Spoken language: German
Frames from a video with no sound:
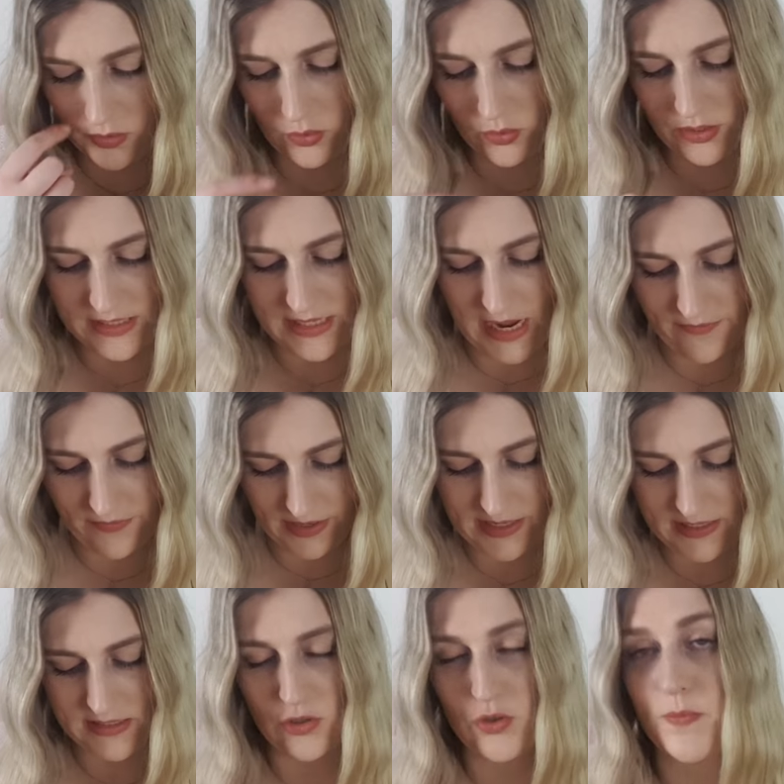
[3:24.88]
Und es einfach
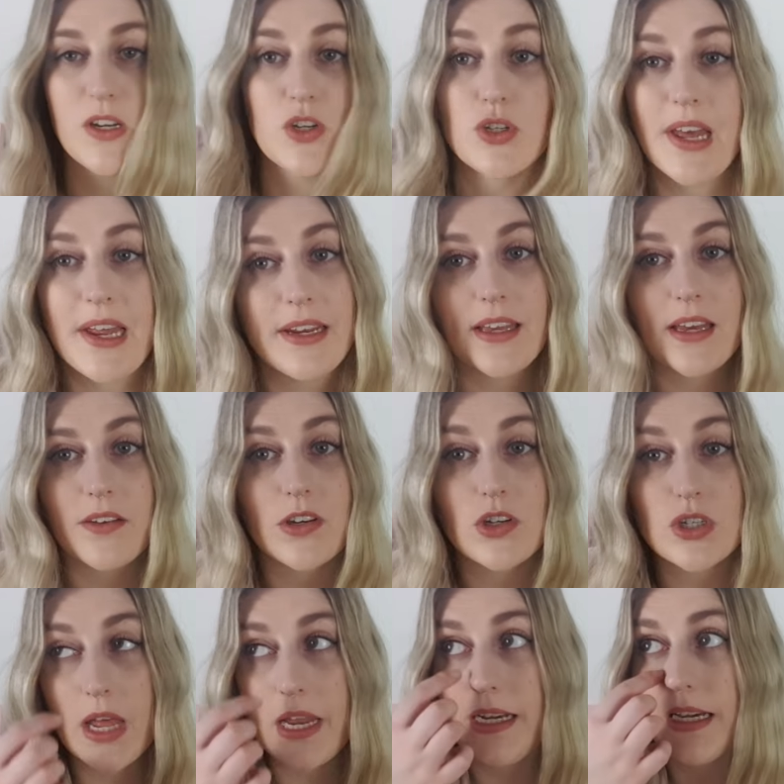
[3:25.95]
ganz entspannt schneiden kann, weil
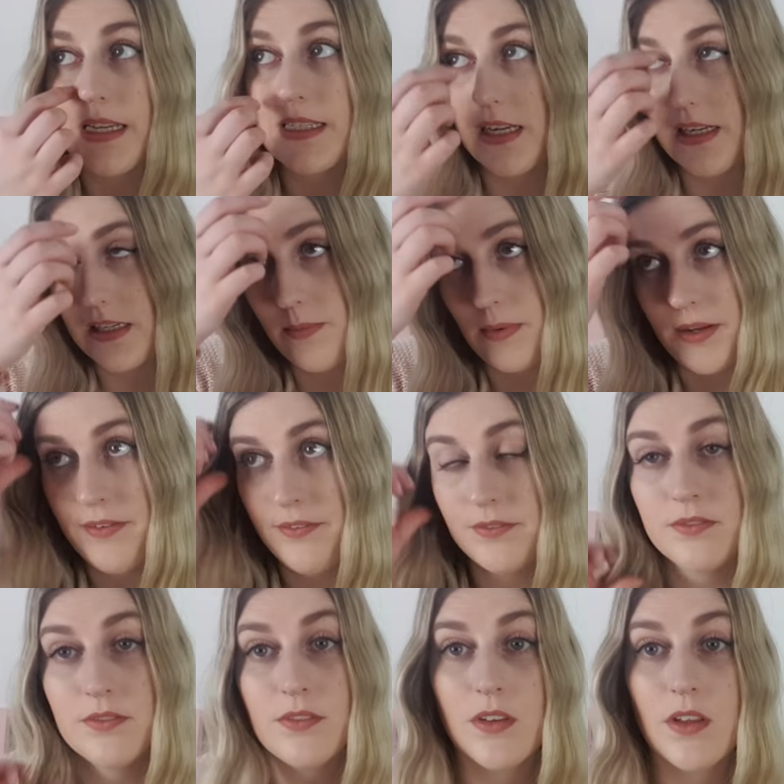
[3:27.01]
schneiden kannst du halt immer.
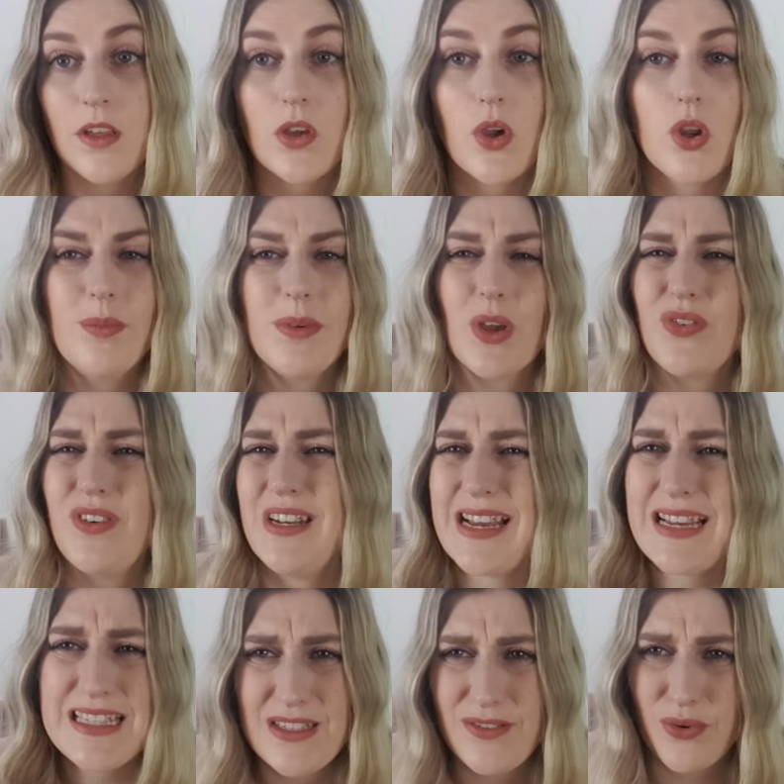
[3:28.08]
Ich könnte mich auch wie ein
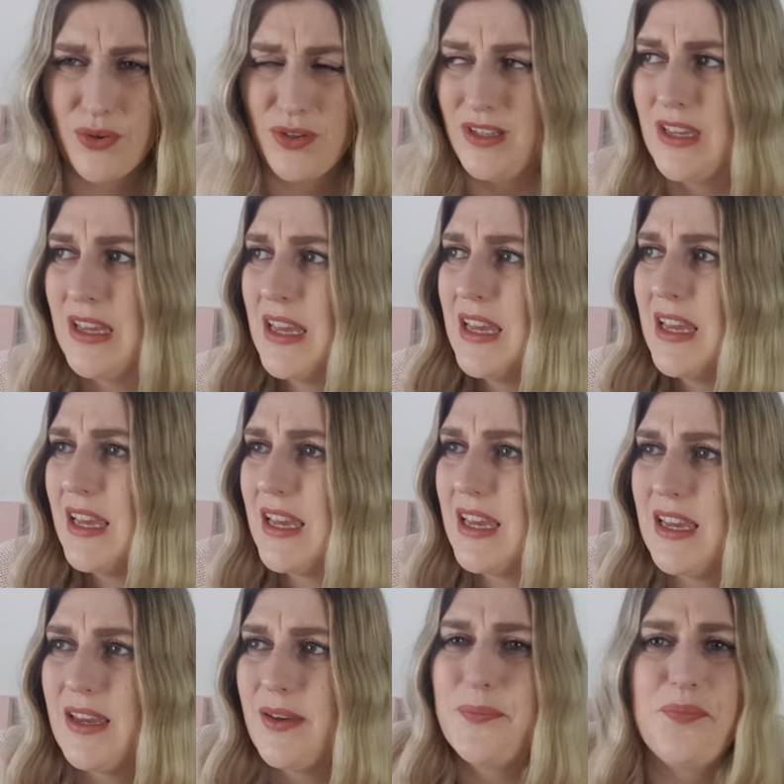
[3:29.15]
Assi vor die
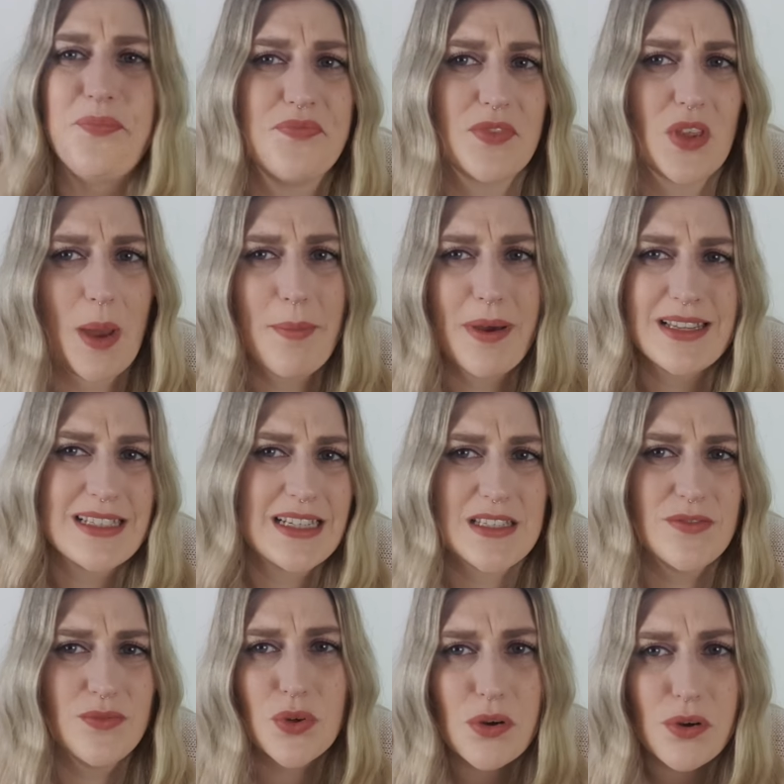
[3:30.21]
ähm, Kamera
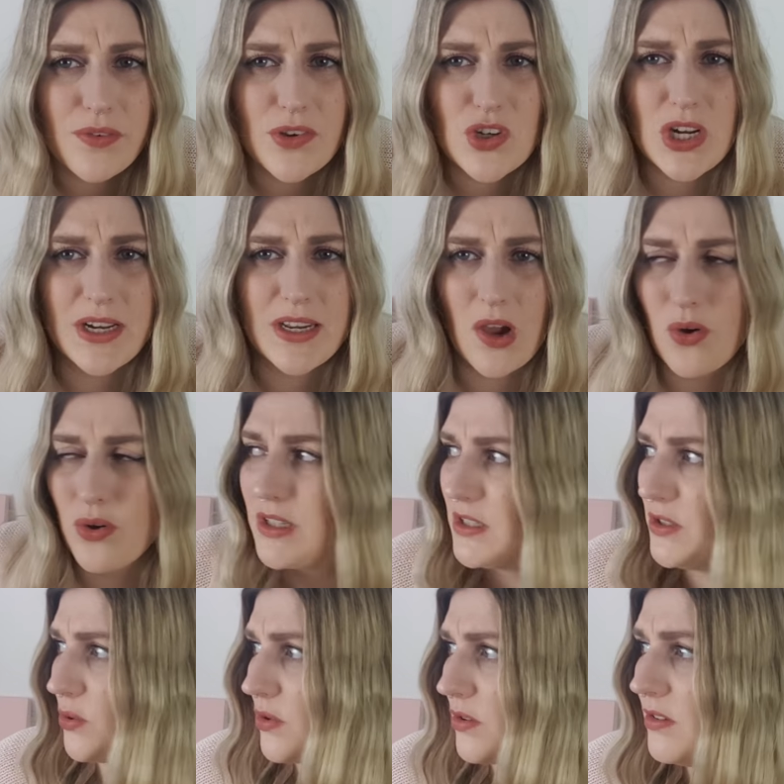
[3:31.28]
setzen, würde euch wahrscheinlich auch nicht
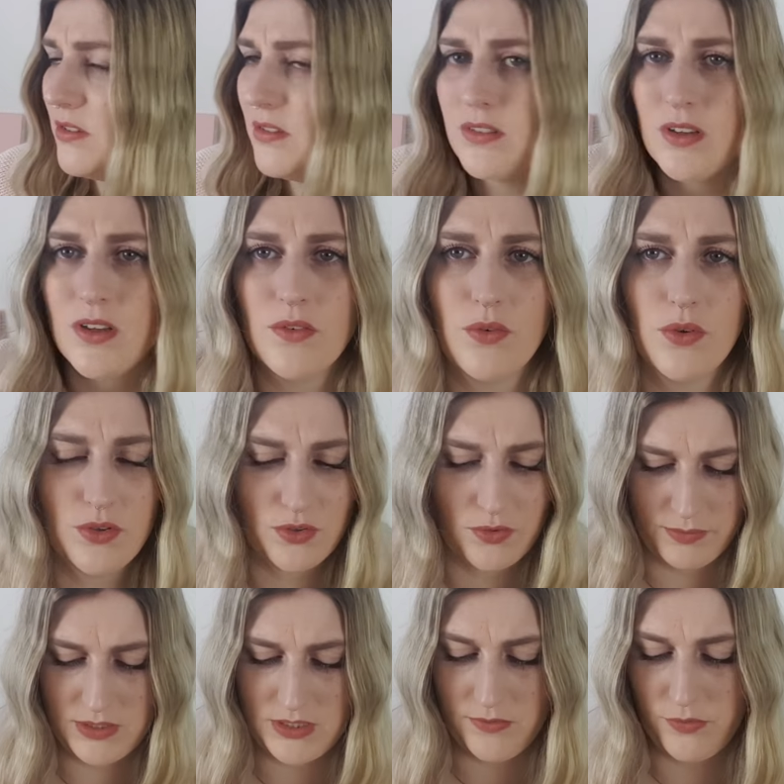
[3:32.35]
jucken. Würde so ein
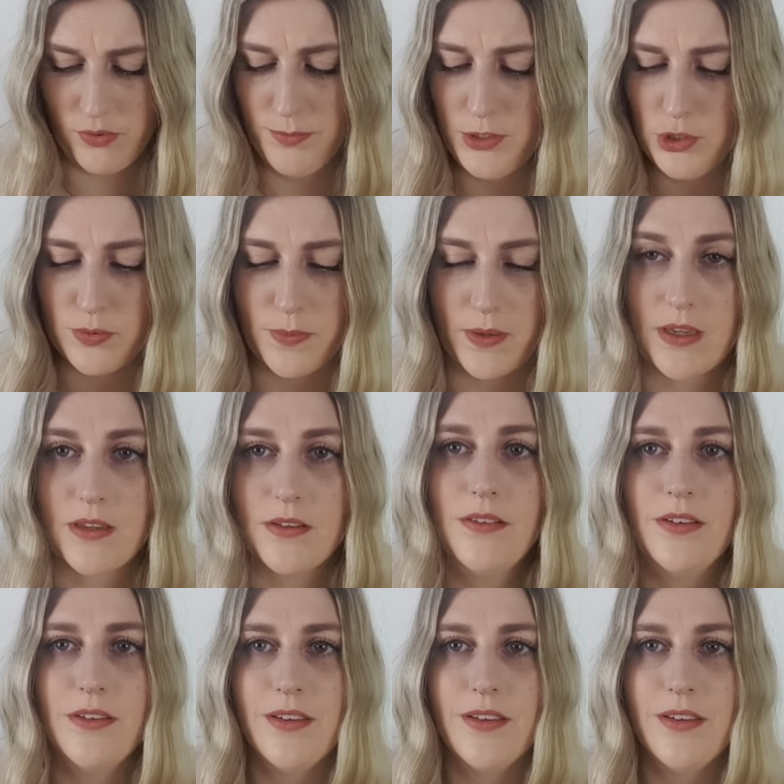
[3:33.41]
bisschen für mich sprechen.